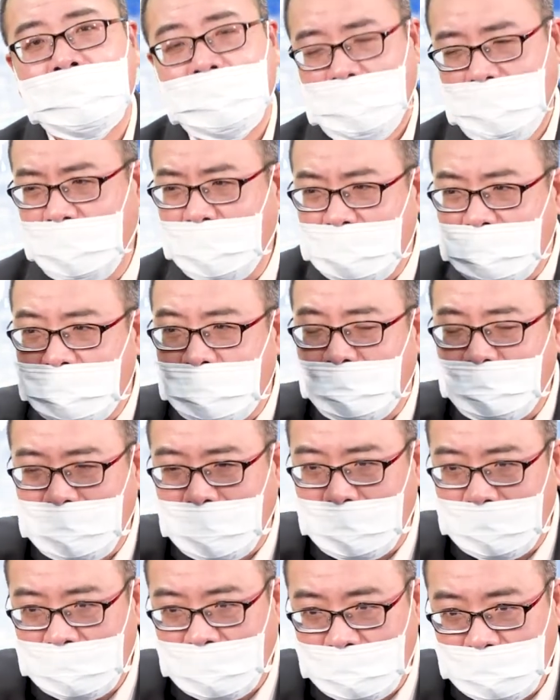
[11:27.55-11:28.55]
一个小
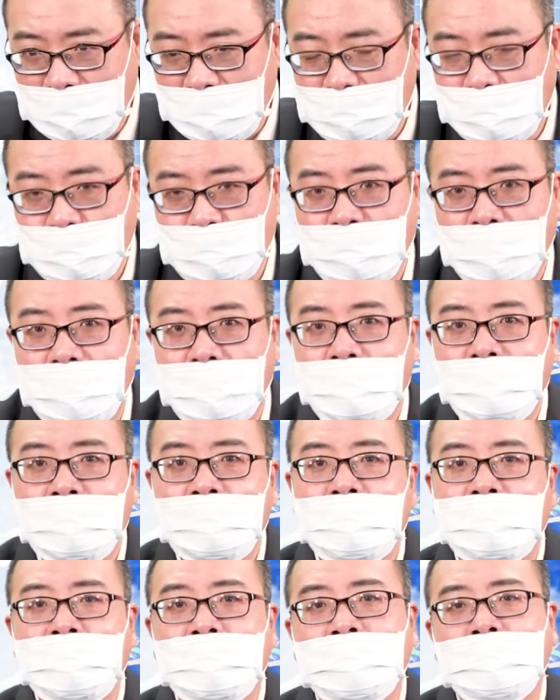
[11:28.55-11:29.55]
小的投资组合，
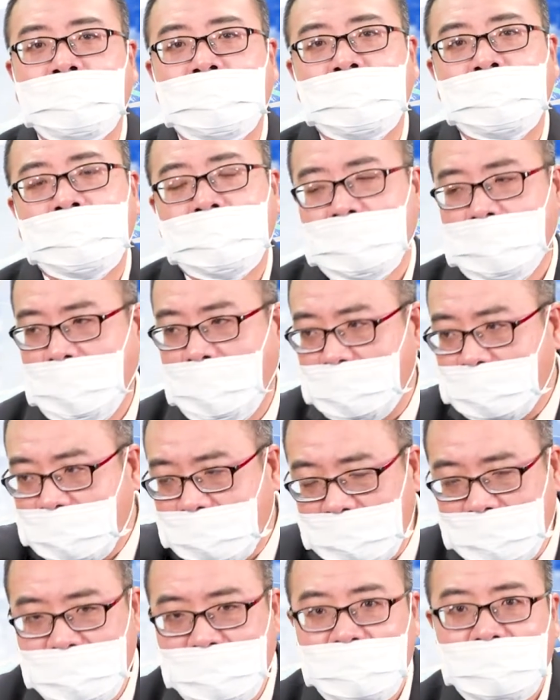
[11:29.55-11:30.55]
两
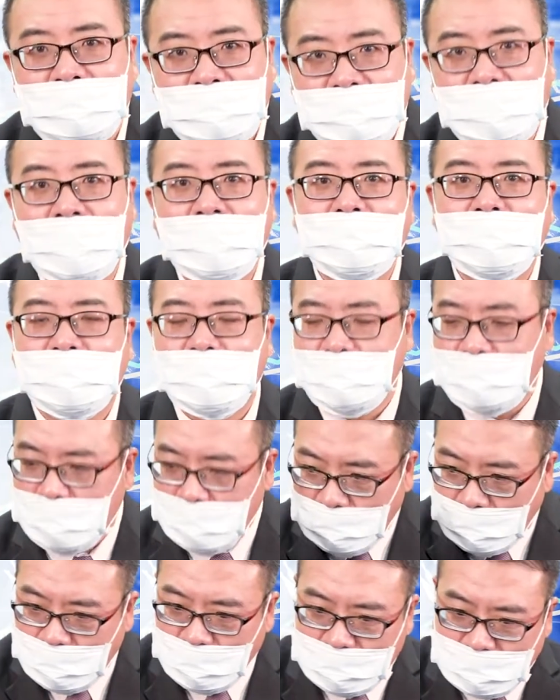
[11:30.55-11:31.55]
只、三只，
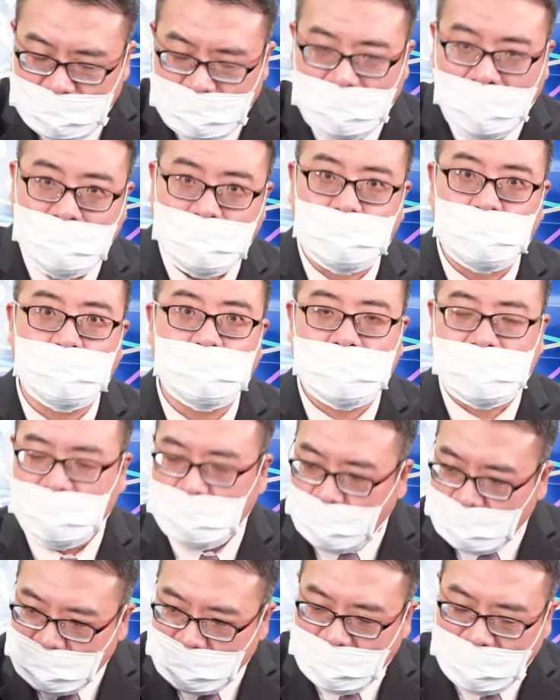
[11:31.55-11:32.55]
有一只当主
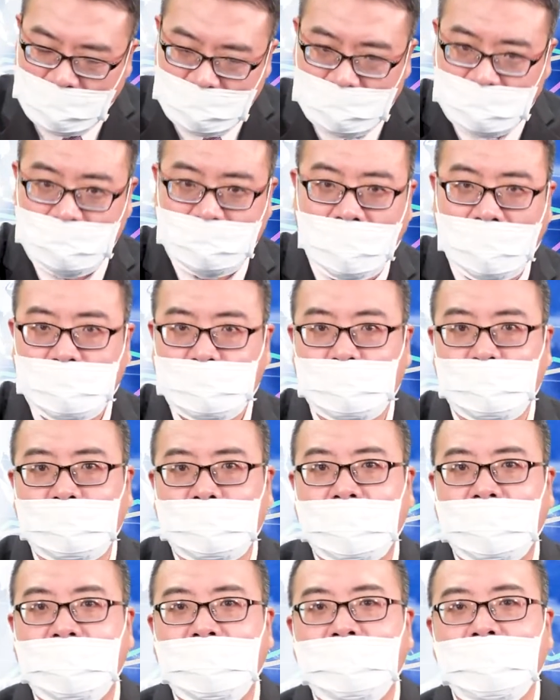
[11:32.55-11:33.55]
支或者两只当主
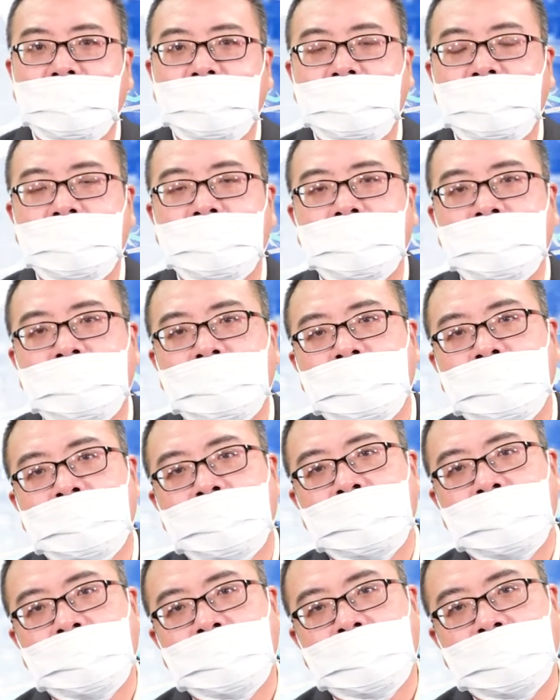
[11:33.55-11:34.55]
鸡，
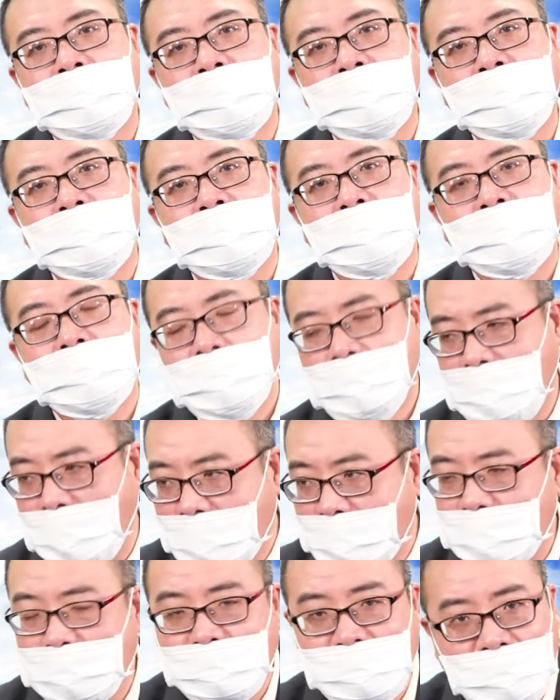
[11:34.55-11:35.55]
压
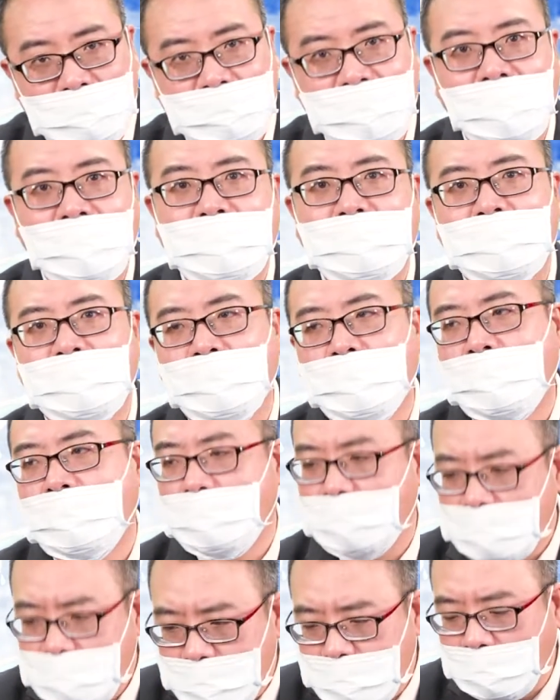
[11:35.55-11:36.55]
的重、压的
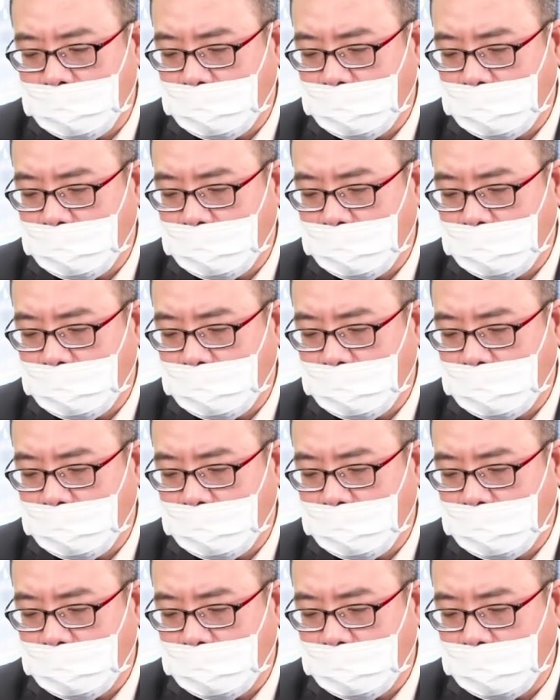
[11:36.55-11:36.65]
多，